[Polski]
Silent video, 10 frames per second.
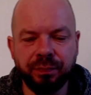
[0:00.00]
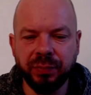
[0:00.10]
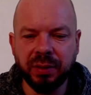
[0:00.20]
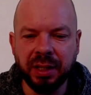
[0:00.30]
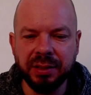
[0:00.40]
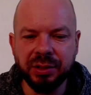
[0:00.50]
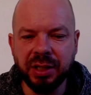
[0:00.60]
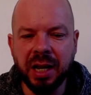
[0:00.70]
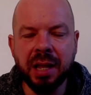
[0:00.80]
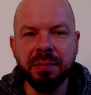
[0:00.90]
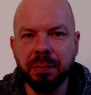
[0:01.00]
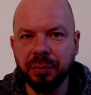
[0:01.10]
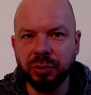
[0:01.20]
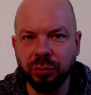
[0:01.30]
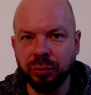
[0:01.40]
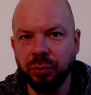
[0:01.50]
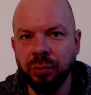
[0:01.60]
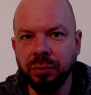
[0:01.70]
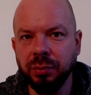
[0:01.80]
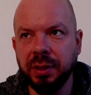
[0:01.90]
kiedy się najem na
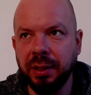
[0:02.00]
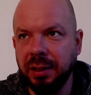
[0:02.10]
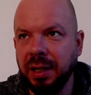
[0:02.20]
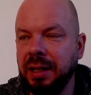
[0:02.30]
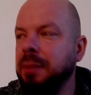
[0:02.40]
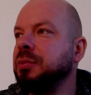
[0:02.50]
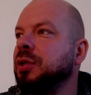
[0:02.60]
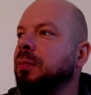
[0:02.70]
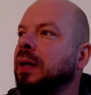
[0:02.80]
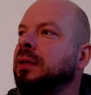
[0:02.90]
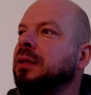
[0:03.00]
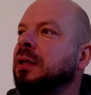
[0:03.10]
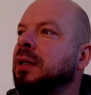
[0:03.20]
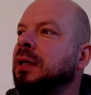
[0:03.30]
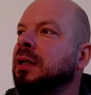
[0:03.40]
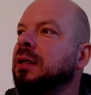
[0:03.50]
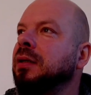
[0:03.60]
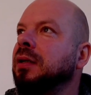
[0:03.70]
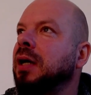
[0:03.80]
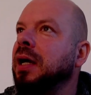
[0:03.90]
początku, grilla na przykład,
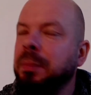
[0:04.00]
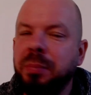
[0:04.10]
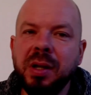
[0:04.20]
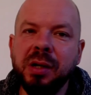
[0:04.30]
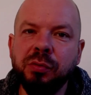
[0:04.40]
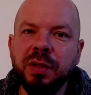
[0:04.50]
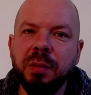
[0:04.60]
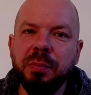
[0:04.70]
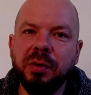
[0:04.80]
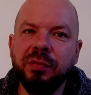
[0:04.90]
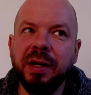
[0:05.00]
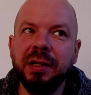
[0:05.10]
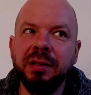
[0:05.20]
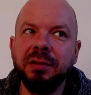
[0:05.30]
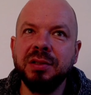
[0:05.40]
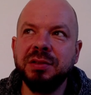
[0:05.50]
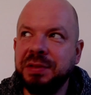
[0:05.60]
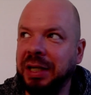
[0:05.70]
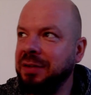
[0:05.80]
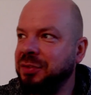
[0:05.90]
a ja piłem głównie browary, no
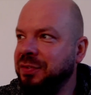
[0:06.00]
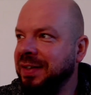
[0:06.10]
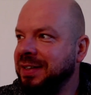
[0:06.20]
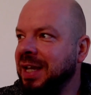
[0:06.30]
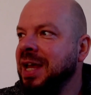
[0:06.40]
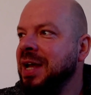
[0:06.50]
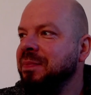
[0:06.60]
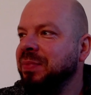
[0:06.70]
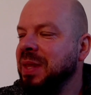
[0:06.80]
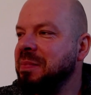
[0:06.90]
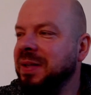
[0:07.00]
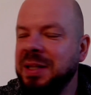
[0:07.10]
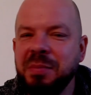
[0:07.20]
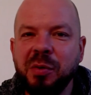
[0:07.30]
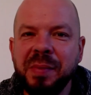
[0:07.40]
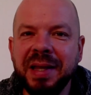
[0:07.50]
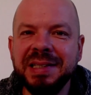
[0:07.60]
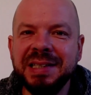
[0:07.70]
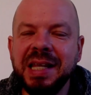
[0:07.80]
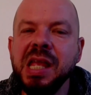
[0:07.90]
zwyczajnie w świecie nie będę miał
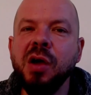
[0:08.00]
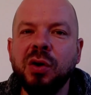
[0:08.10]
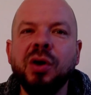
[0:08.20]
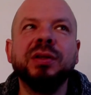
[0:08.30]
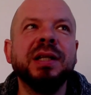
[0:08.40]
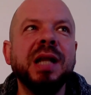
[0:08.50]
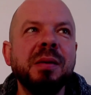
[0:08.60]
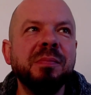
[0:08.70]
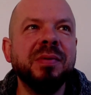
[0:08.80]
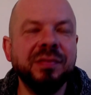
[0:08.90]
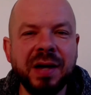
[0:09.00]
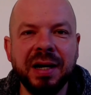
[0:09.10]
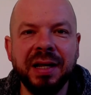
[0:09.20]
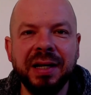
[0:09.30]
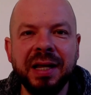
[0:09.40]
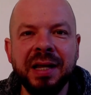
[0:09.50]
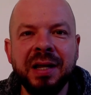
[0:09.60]
miejsca i ochoty na browara, nie?